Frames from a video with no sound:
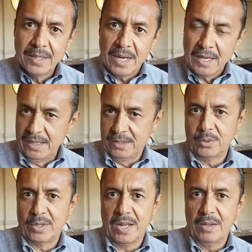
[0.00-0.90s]
al
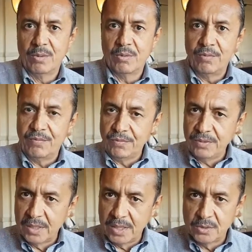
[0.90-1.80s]
electorado,
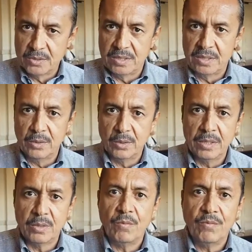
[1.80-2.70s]
confunden a sus
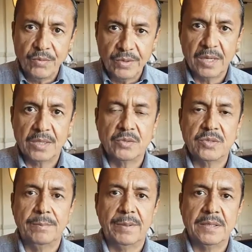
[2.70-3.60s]
seguidores, confunden a sus
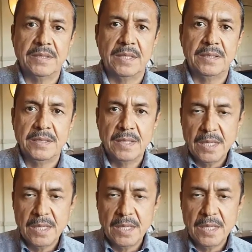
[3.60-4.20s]
simpatizantes,